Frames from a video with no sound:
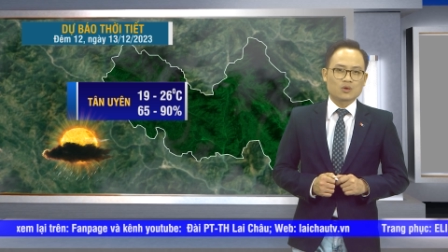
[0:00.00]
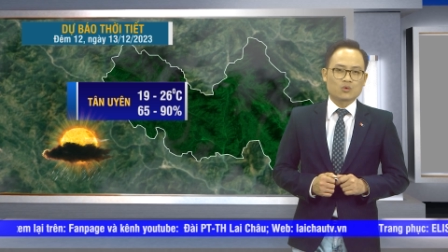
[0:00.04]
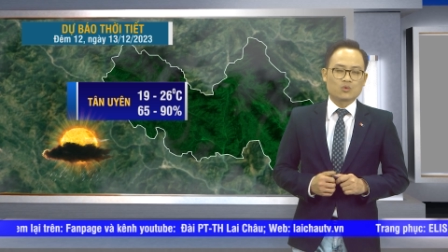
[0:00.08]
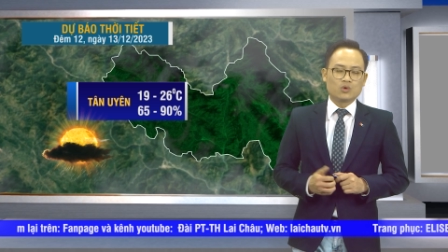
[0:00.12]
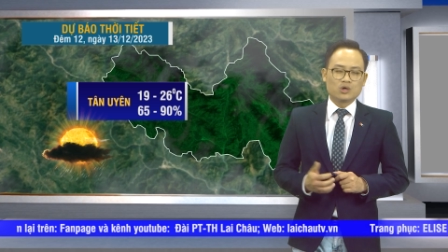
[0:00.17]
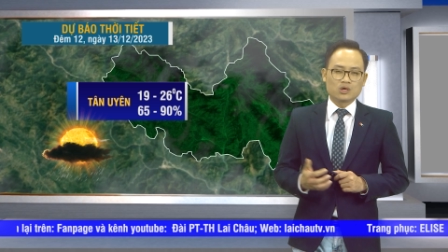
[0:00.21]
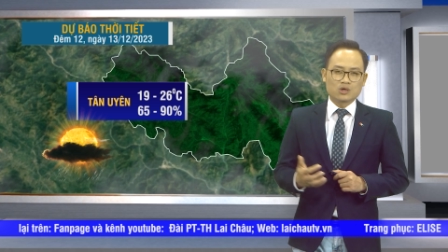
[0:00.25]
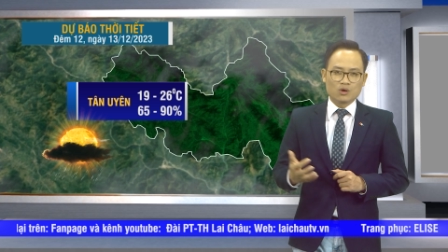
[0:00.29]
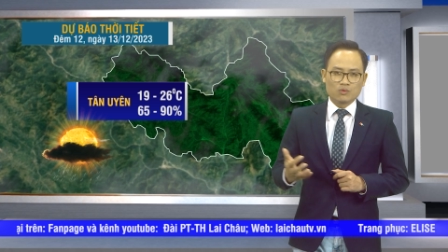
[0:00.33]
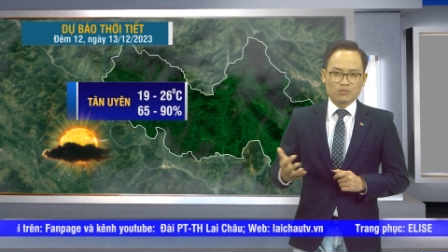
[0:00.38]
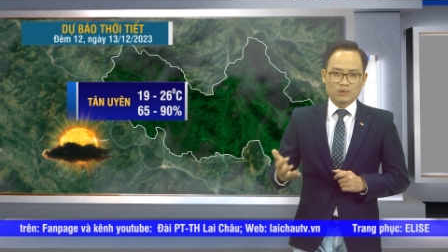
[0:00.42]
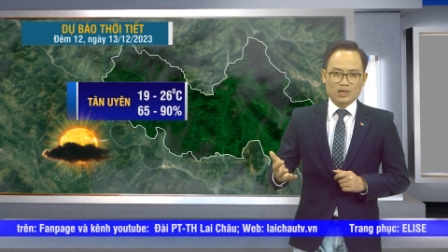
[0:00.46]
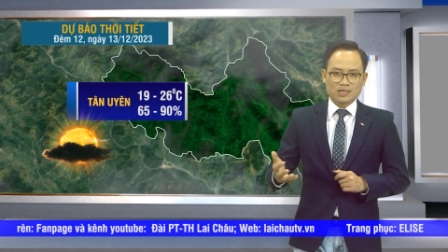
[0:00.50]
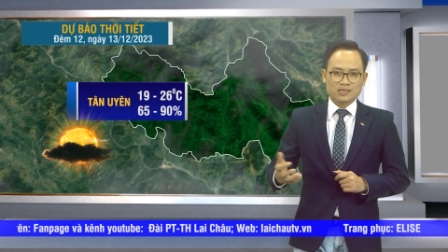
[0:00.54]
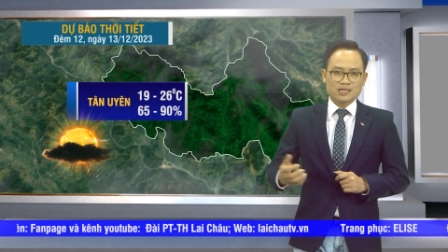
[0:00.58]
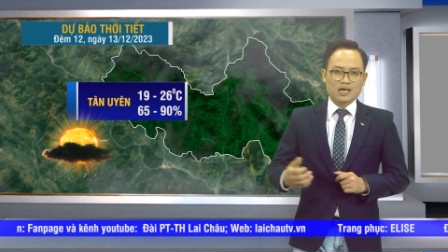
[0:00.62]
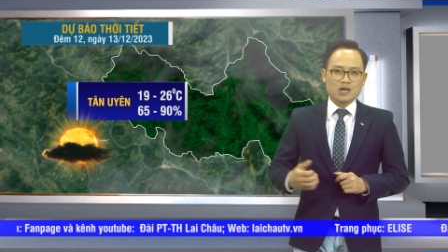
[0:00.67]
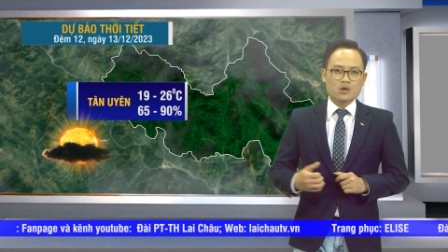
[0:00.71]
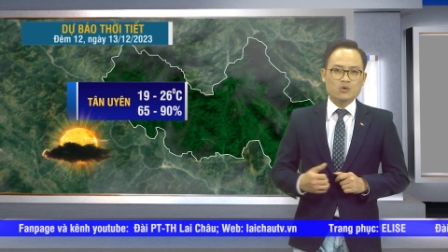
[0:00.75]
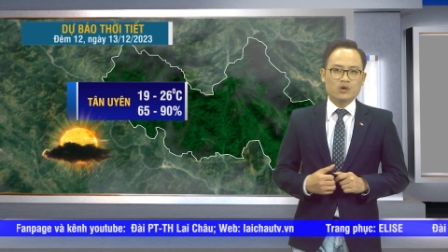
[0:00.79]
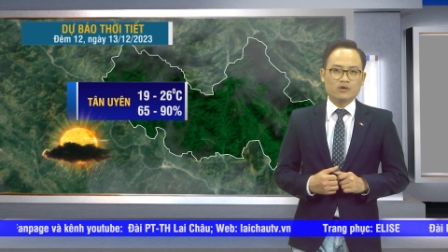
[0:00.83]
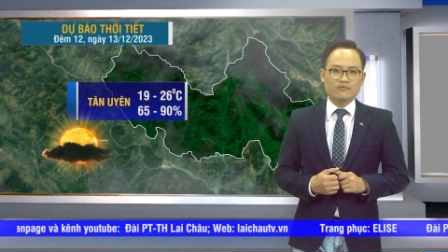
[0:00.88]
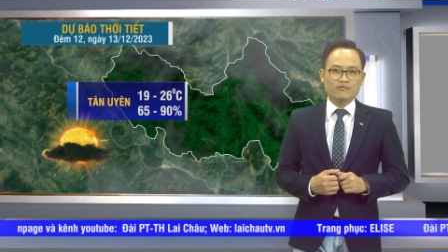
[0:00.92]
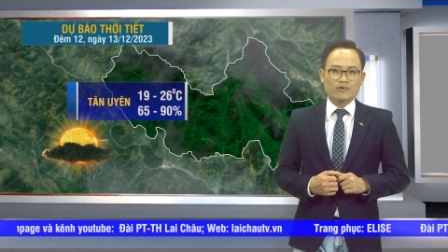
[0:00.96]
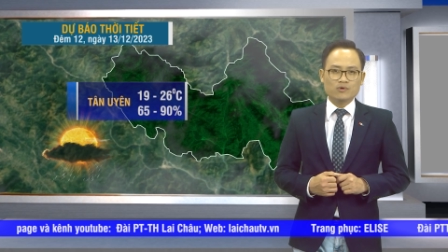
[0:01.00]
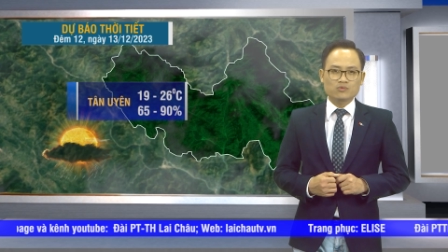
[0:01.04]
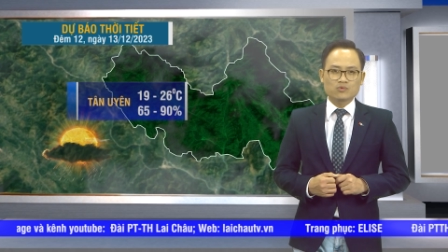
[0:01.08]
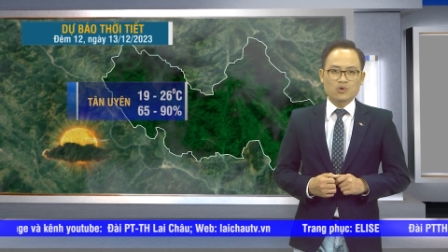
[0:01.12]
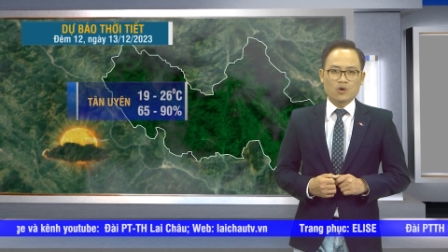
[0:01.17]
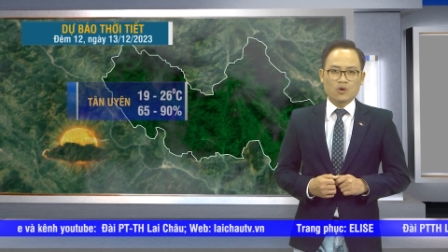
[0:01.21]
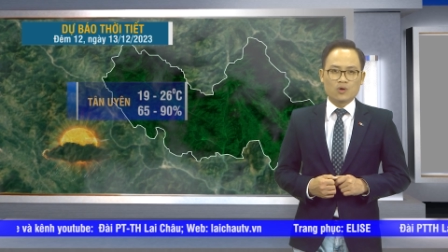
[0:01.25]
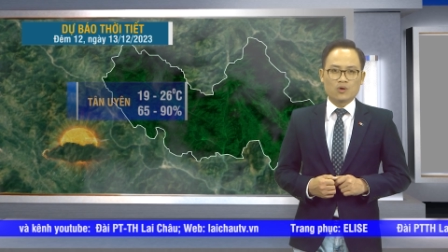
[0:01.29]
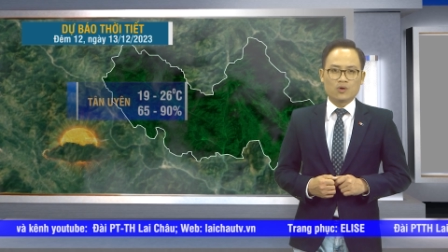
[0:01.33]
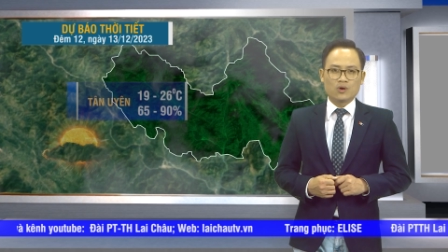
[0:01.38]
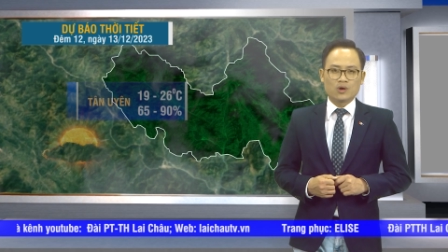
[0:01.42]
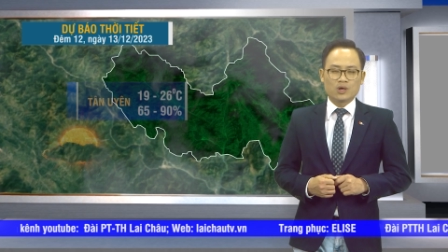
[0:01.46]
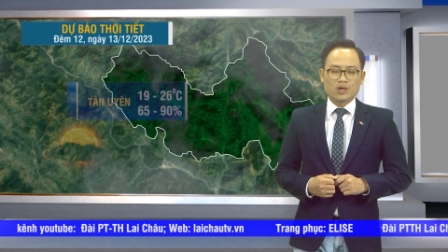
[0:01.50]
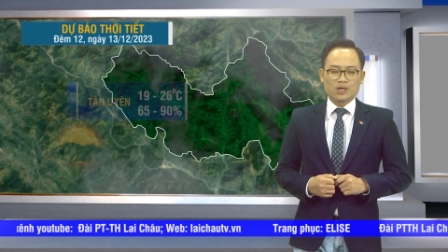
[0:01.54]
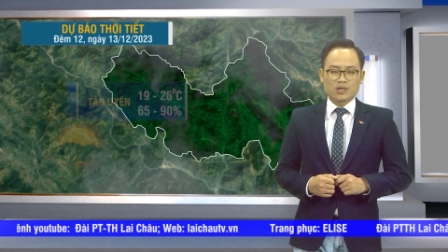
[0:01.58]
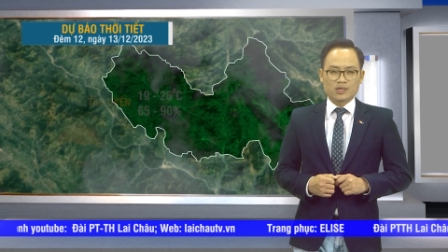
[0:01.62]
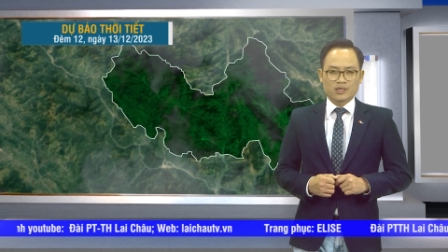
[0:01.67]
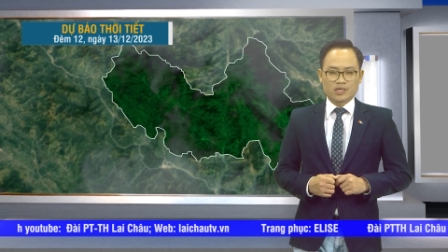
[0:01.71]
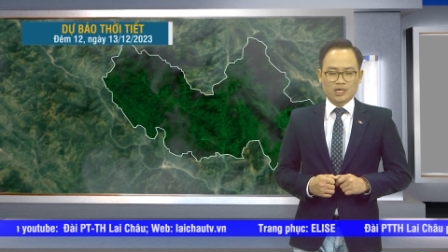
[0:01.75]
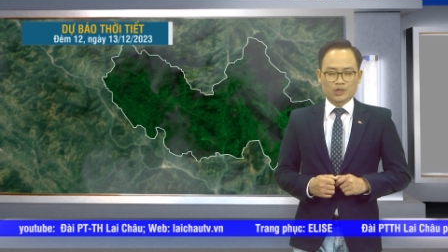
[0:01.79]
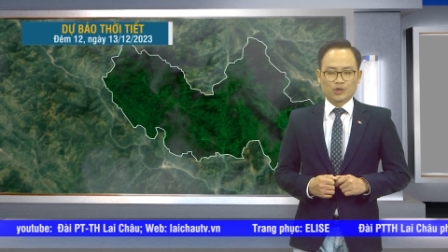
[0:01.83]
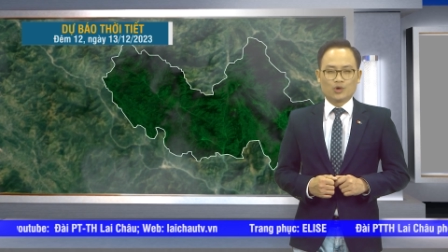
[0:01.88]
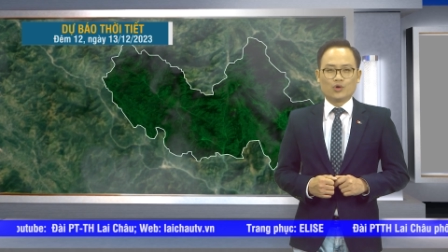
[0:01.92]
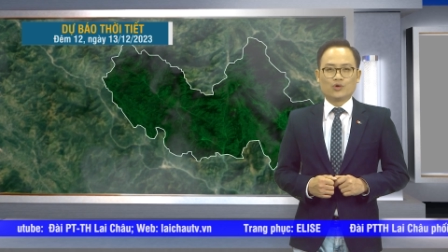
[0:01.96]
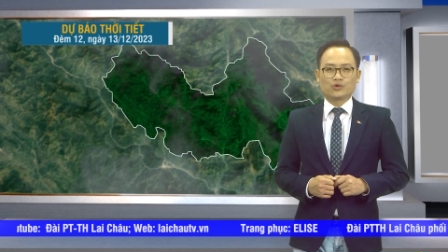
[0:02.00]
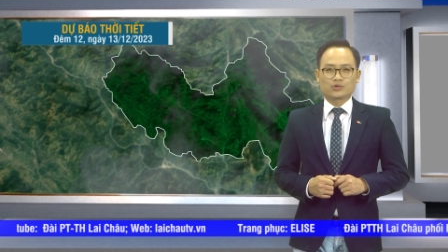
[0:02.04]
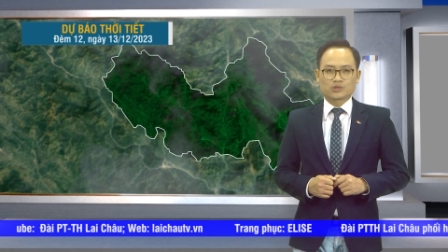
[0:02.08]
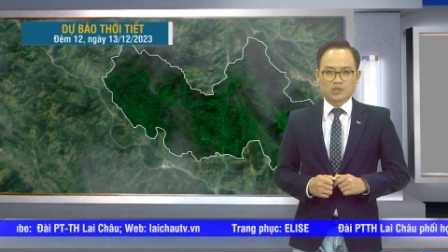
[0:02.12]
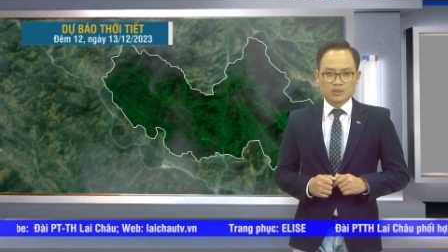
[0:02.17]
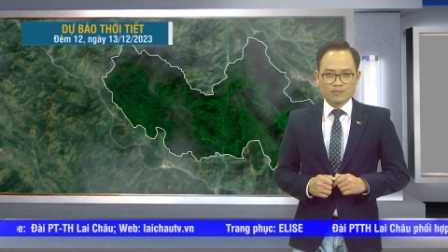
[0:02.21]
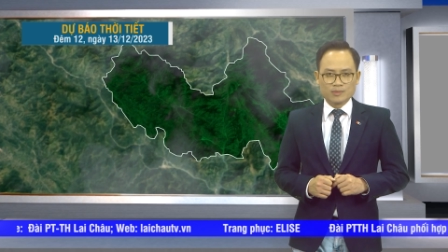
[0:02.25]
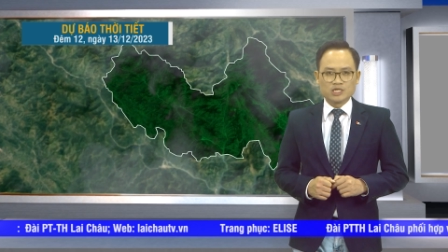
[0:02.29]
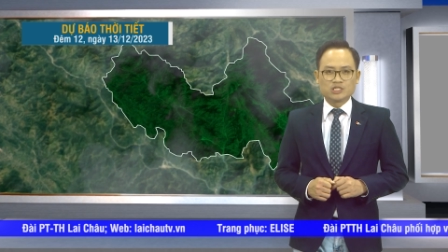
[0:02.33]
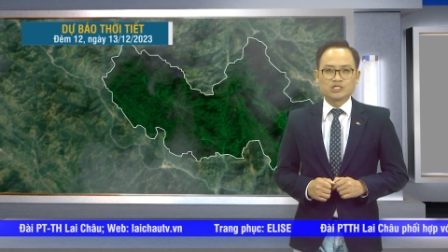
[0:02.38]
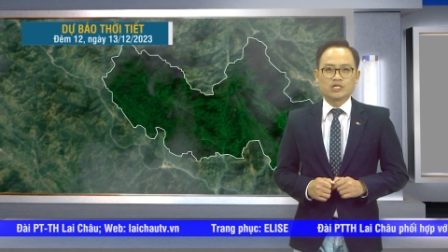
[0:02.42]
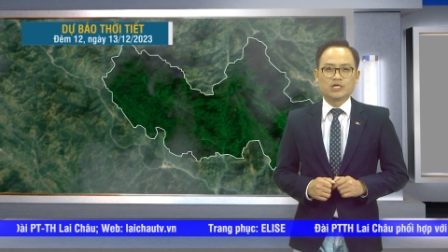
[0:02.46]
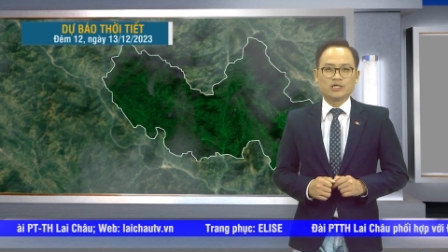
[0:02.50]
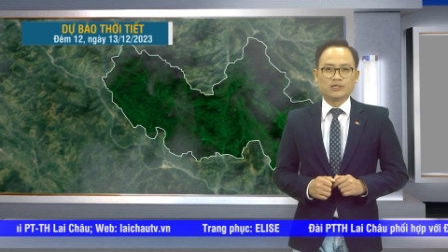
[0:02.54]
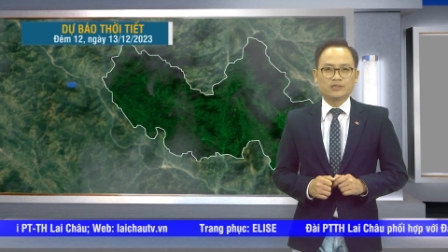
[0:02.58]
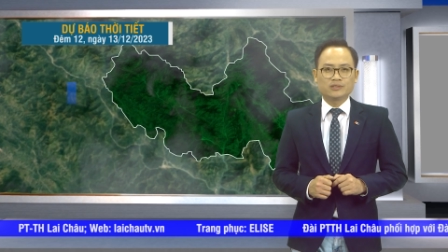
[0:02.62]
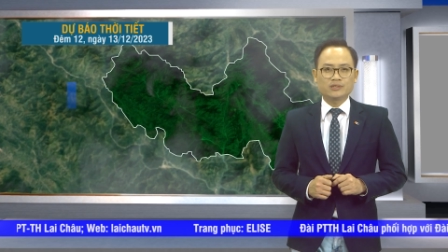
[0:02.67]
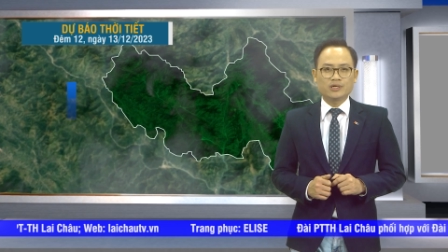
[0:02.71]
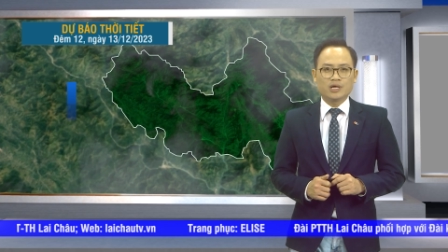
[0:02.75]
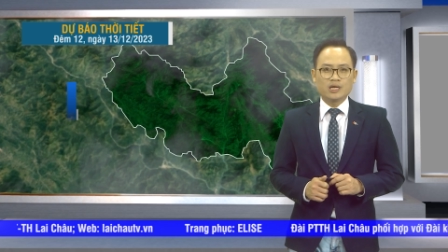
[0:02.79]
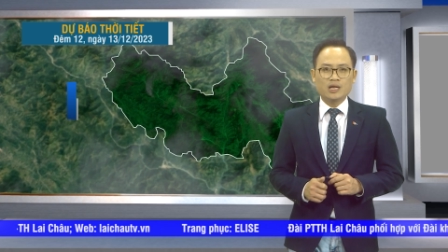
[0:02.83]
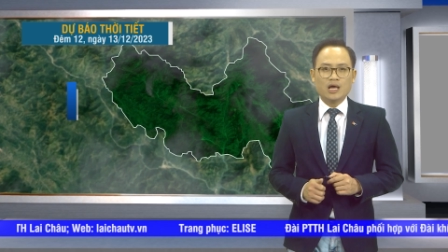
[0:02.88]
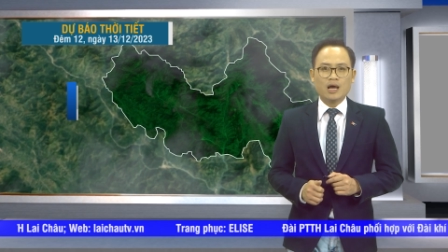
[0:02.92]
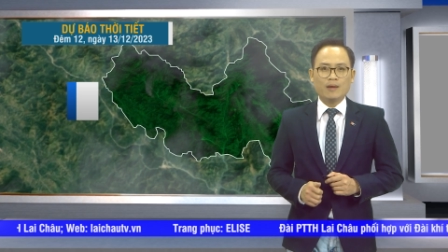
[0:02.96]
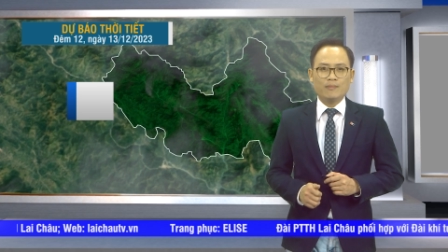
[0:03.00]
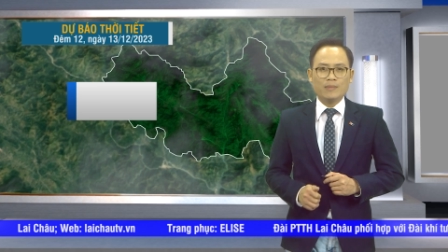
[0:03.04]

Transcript: Cuối cùng là tại huyện Phong Thổ, nhiệt độ từ mười chín đến